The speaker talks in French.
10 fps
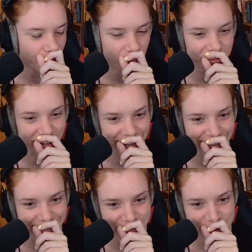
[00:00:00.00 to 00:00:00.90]
Le
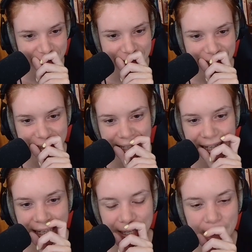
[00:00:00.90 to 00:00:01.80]
frein.
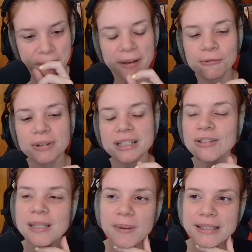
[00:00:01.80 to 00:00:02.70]
Euh, ouais, je
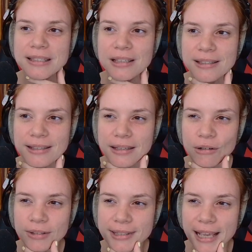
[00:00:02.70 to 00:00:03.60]
sais pas si
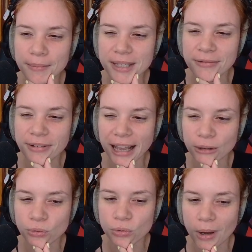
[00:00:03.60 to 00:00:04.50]
le terme c'est
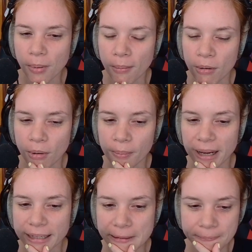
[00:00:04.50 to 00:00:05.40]
fracture à proprement
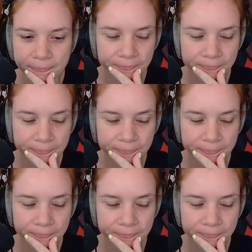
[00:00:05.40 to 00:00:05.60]
parler